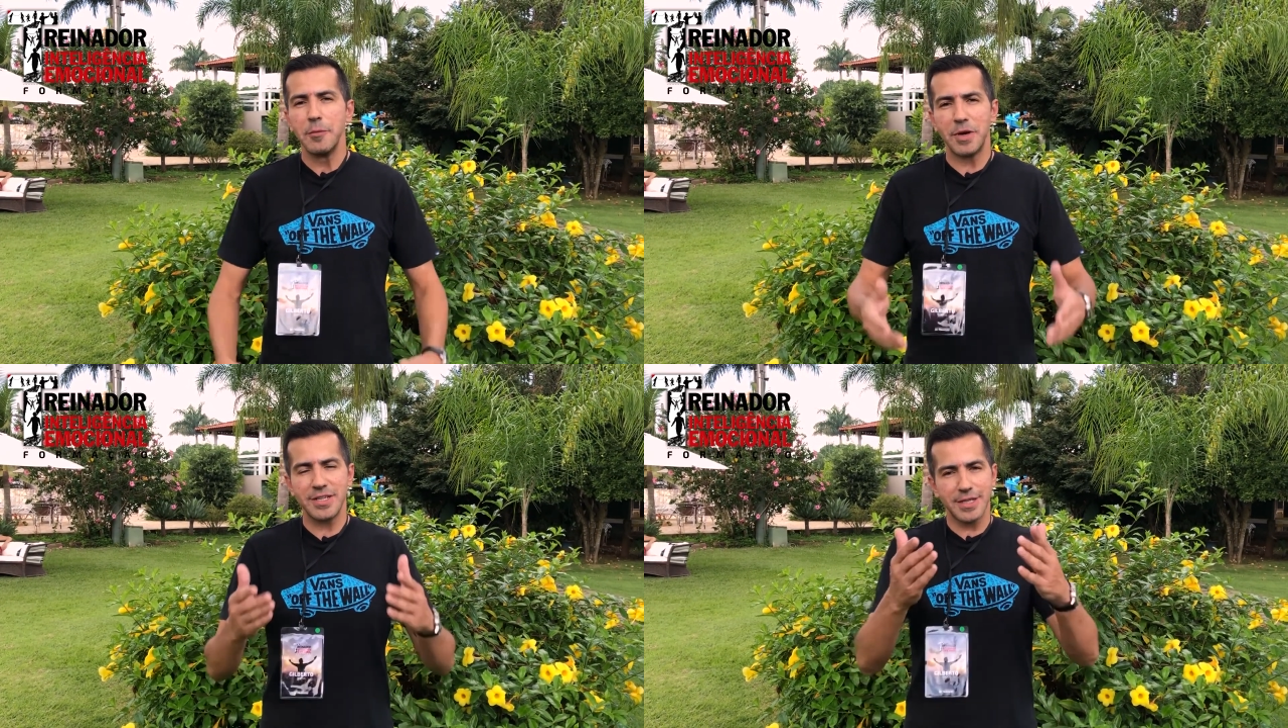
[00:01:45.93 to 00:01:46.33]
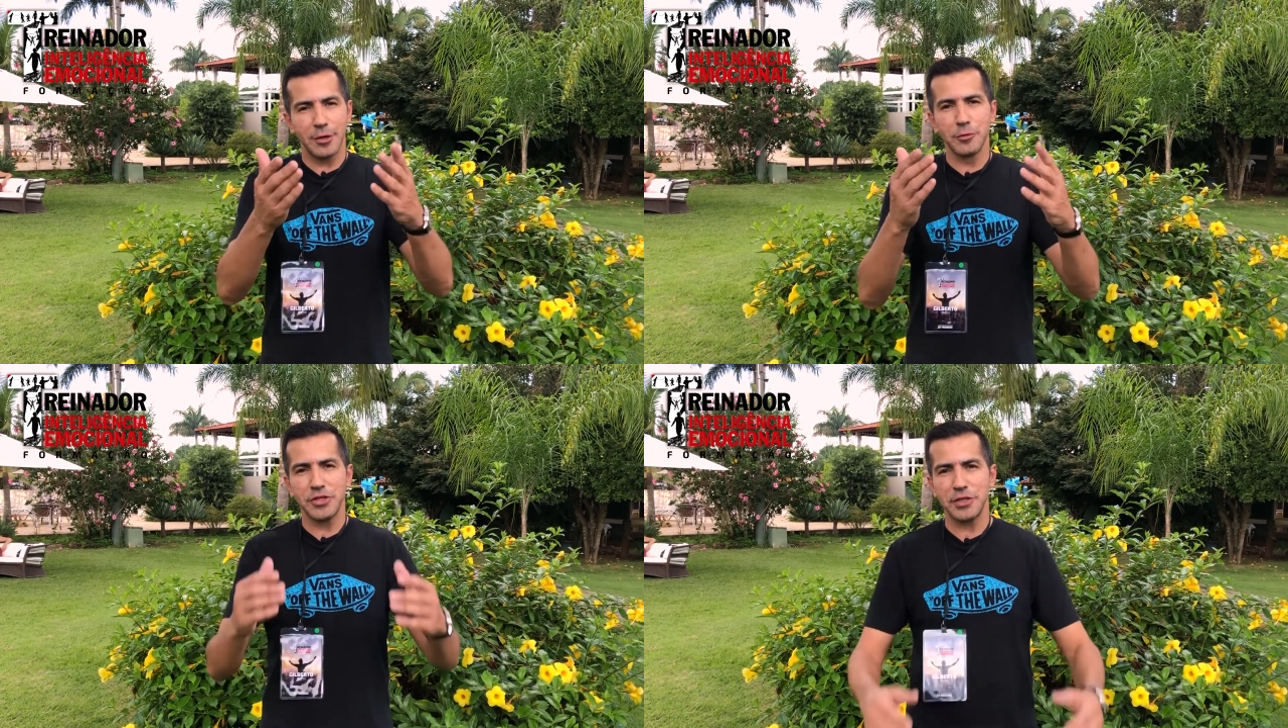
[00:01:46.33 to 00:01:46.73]

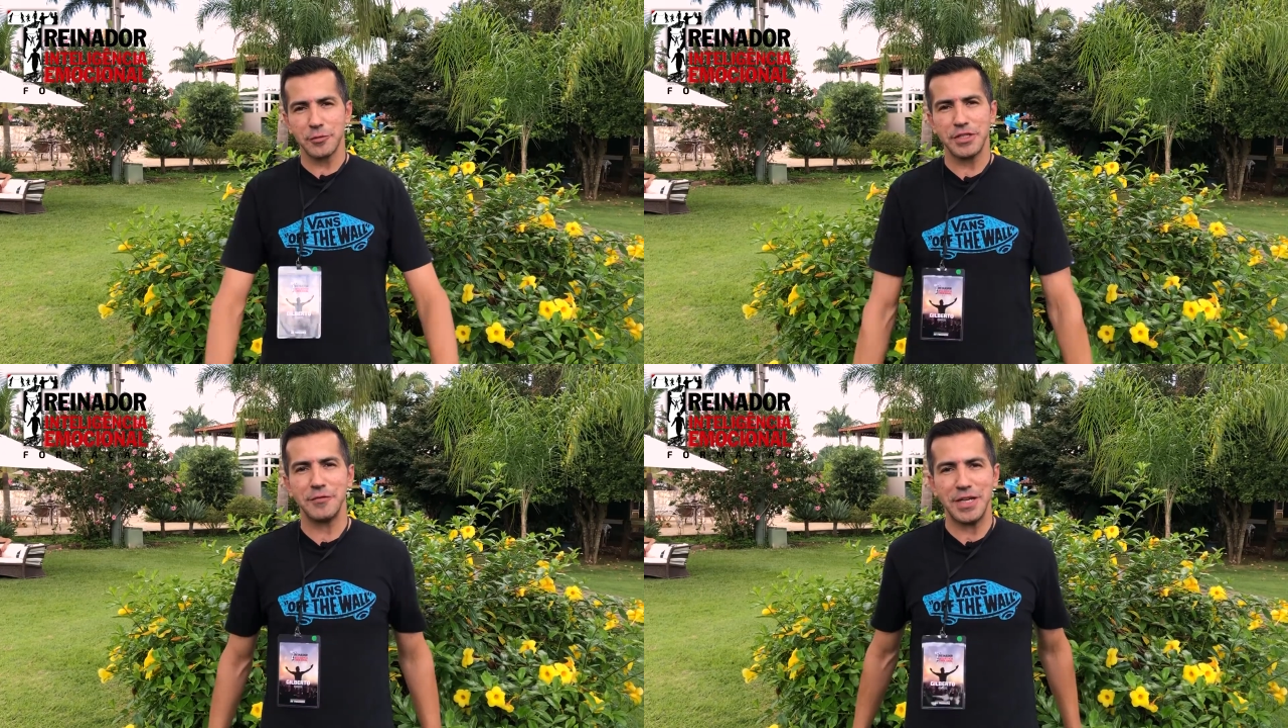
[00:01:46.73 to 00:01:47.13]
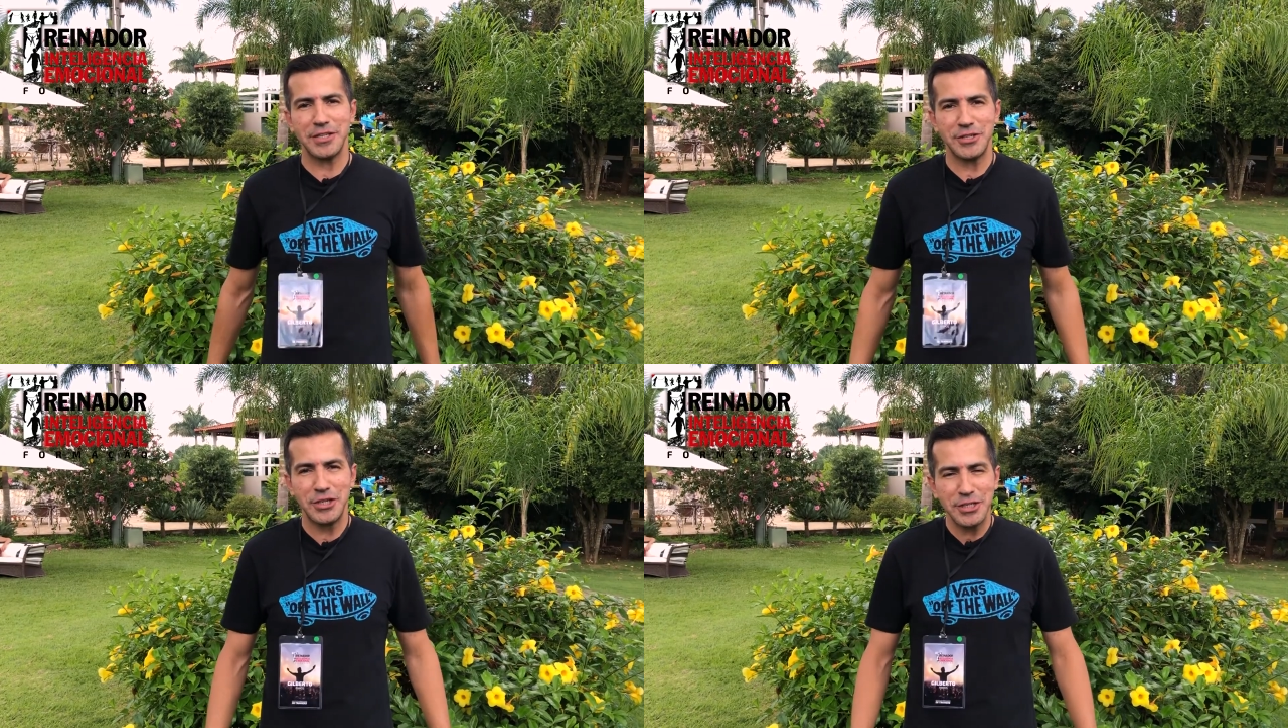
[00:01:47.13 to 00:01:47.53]
Marcelo, não sei se você vai
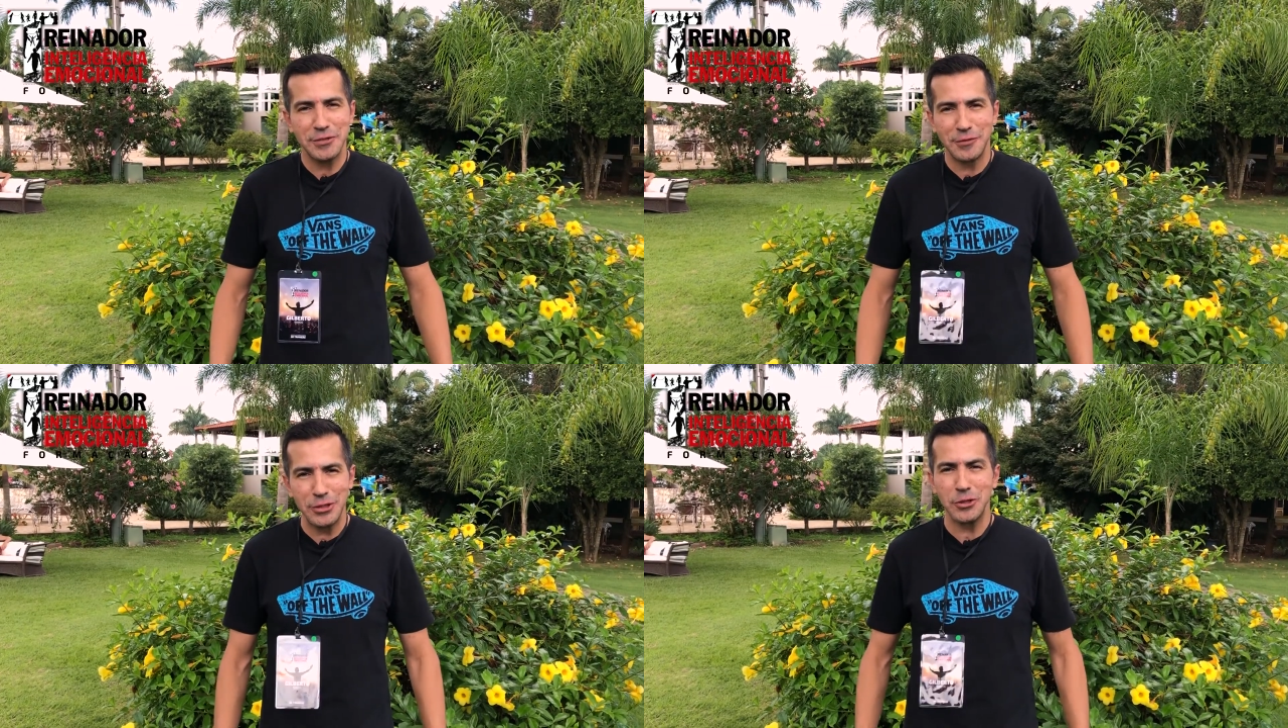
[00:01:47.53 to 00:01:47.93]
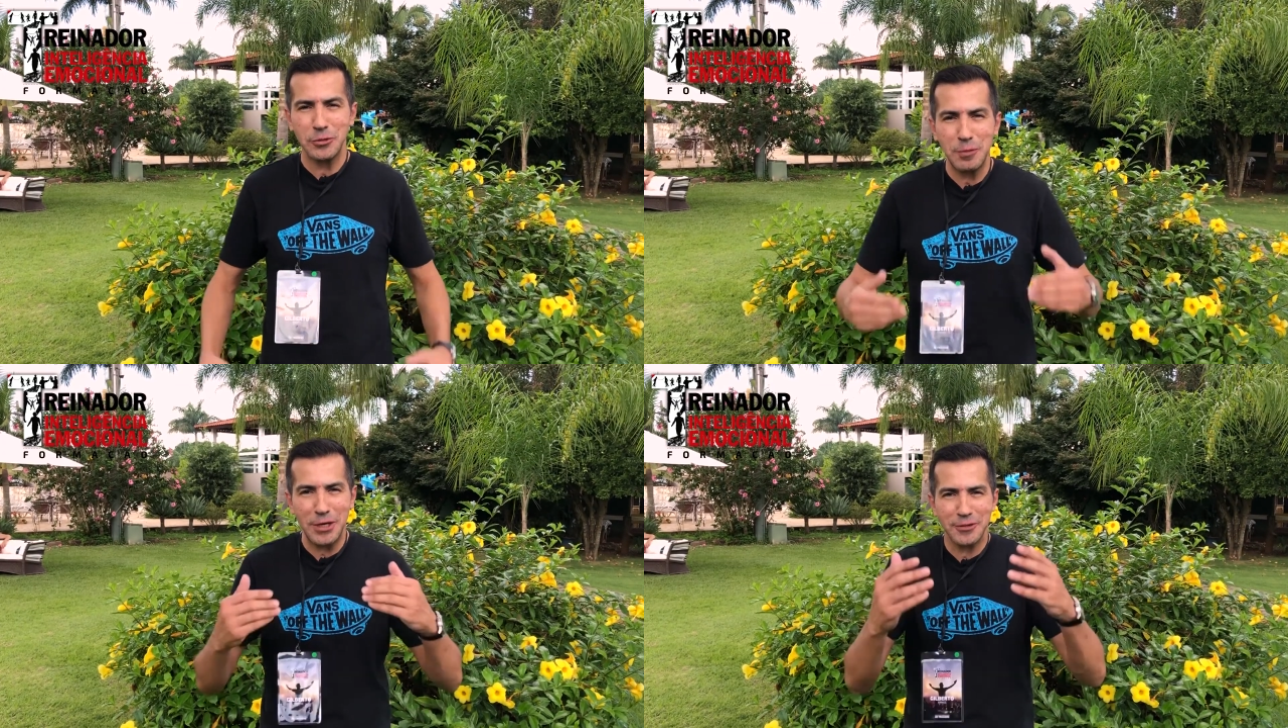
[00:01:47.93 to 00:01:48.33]
assistir esse vídeo, eu
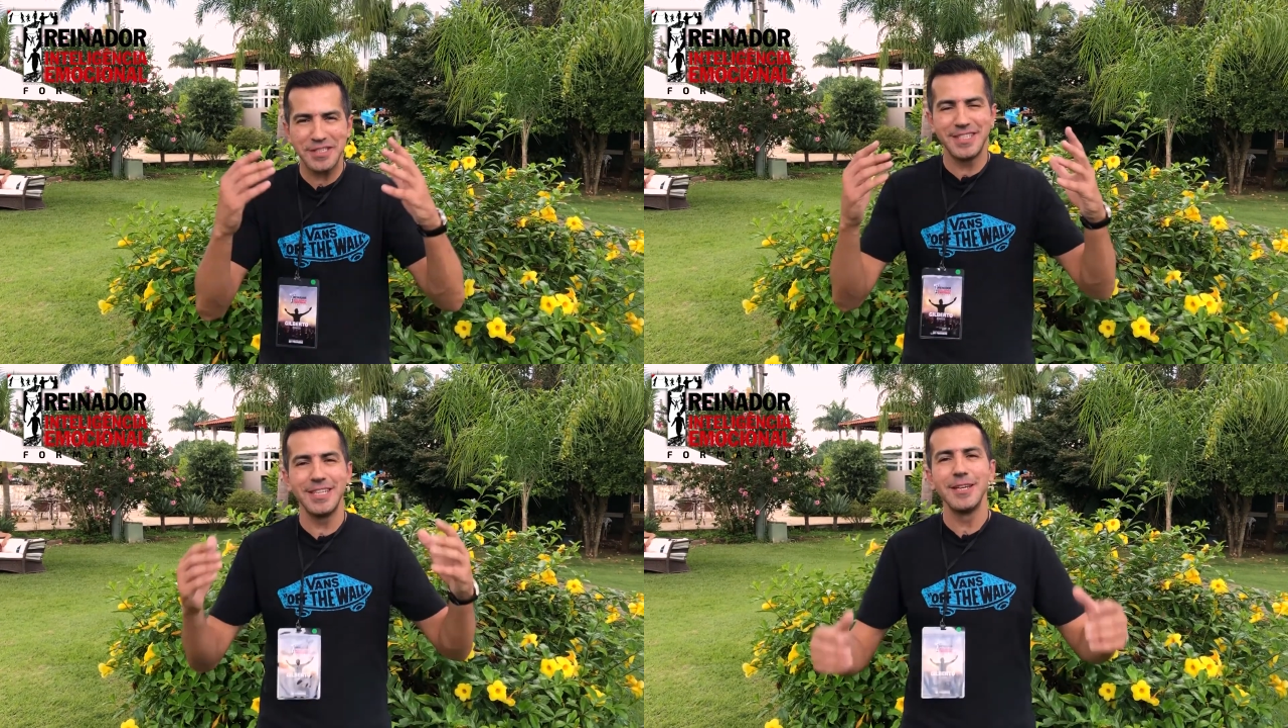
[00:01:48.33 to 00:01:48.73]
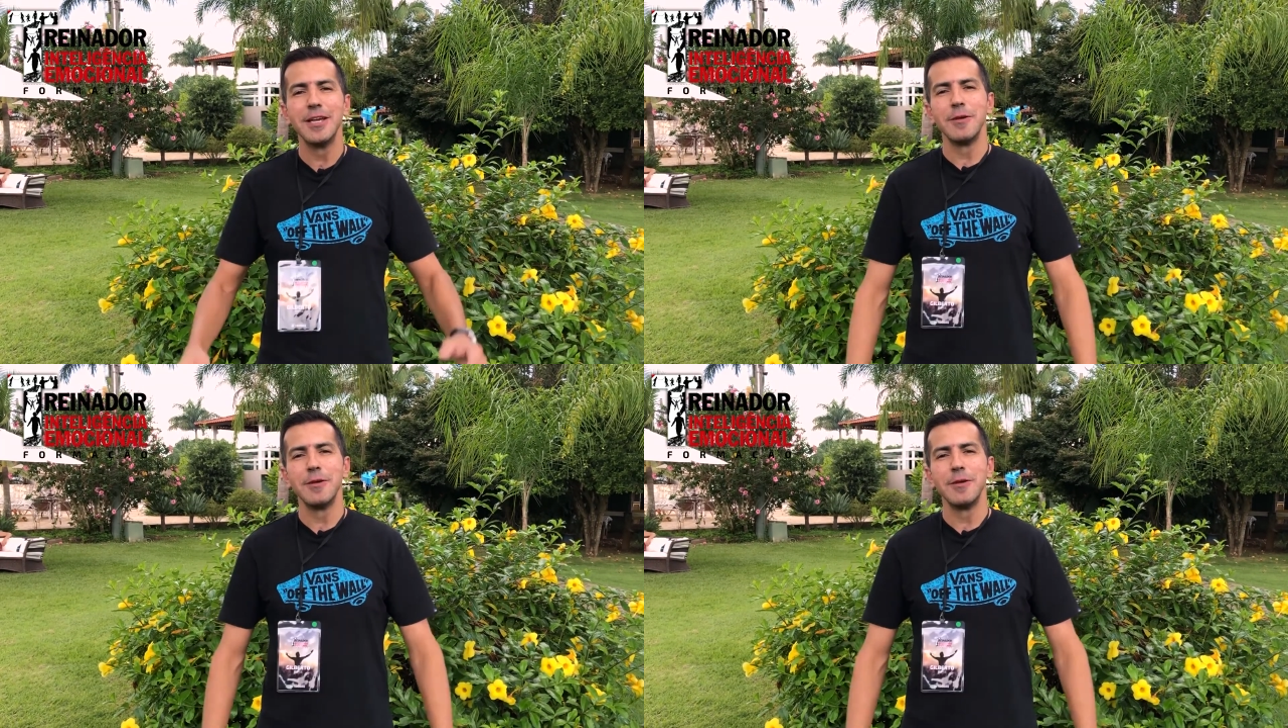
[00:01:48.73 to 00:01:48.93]
espero que sim.